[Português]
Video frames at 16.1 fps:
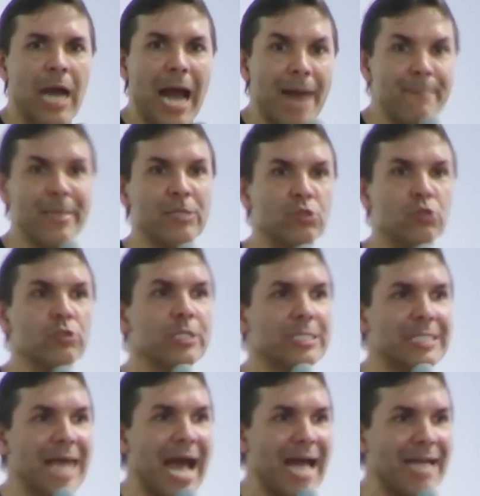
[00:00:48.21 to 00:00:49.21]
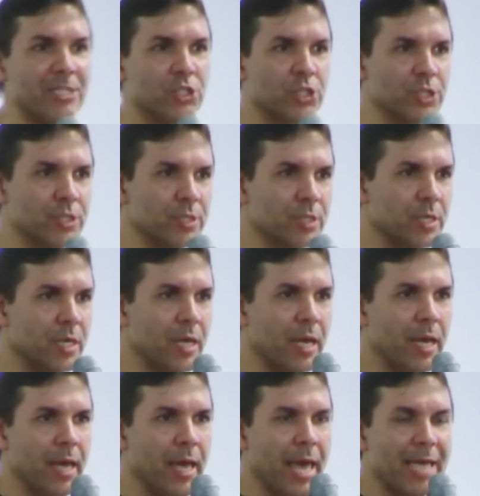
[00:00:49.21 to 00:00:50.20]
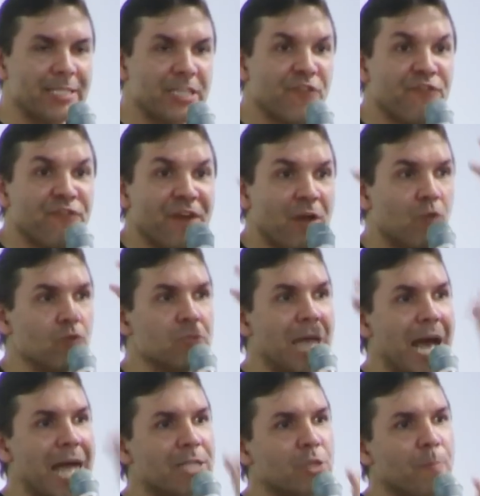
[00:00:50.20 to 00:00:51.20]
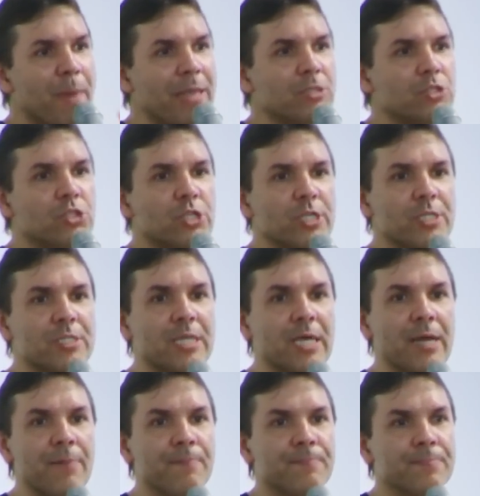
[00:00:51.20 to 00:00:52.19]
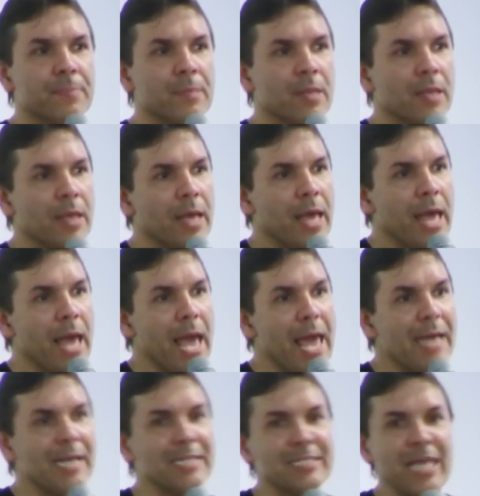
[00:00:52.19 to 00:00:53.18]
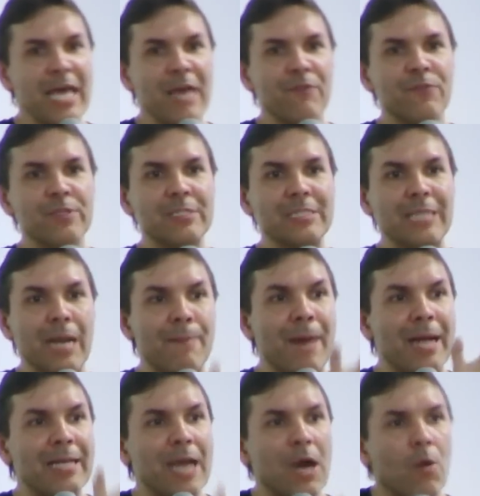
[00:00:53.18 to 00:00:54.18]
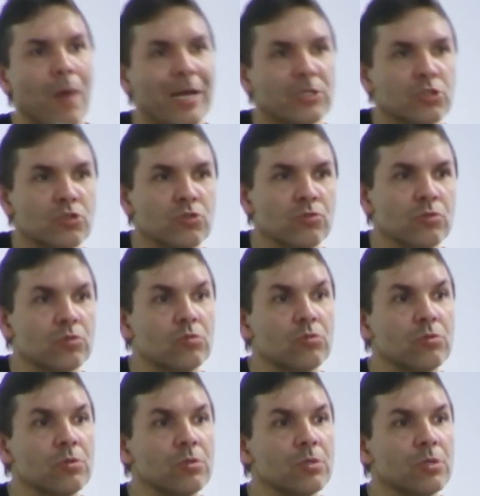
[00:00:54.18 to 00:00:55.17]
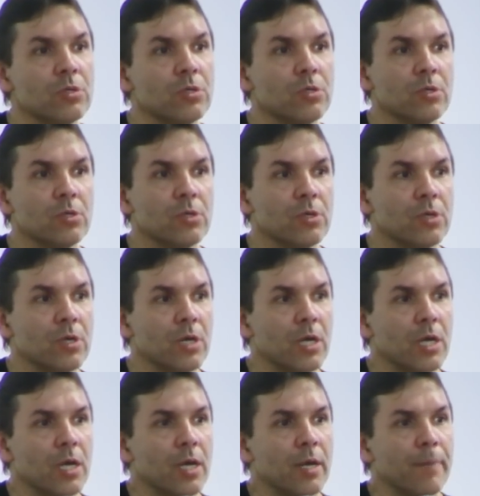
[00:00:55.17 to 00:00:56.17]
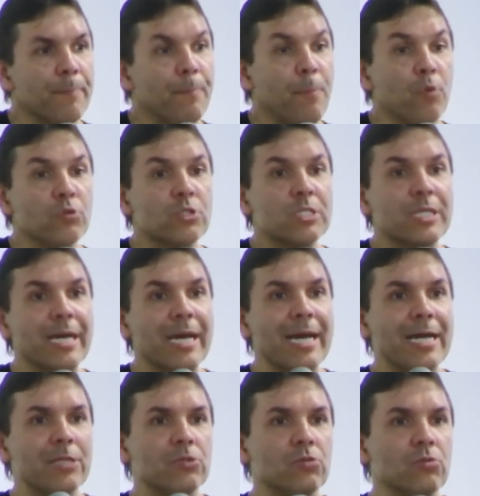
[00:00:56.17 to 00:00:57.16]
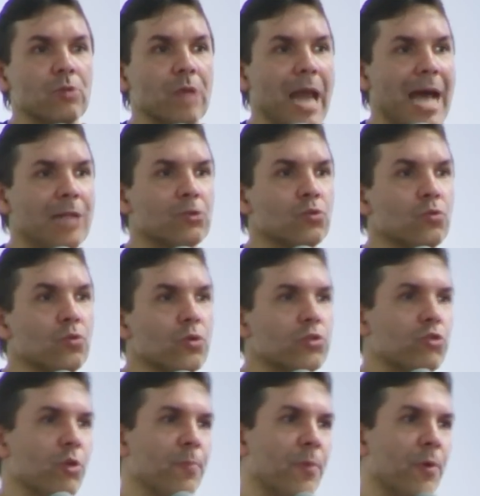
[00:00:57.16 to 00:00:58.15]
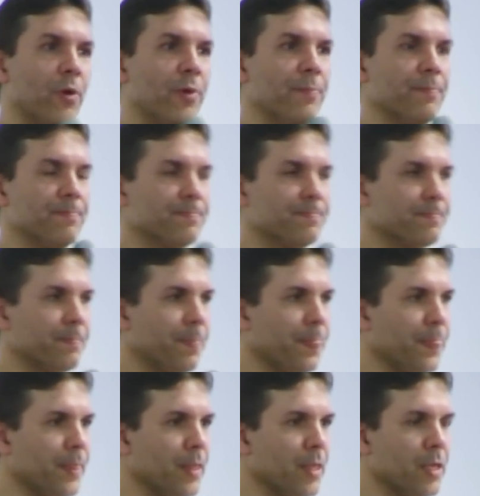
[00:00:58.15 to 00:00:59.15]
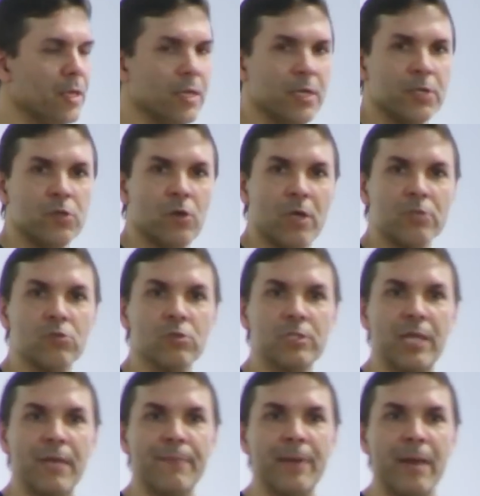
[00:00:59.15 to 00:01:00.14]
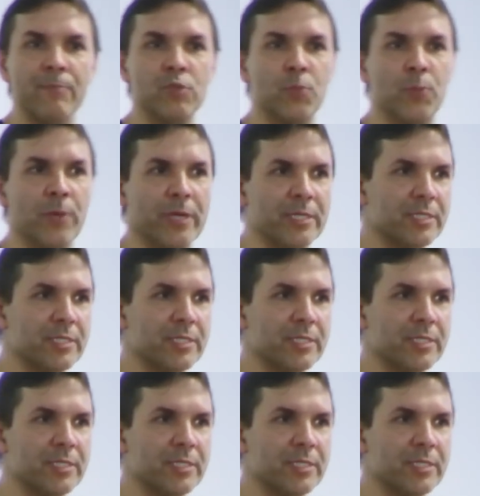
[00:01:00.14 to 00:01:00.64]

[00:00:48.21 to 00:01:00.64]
a mediunidade, esta faculdade bendita, ela deve trabalhar o assunto buscando o lado útil e bom. Nós nos lembramos, por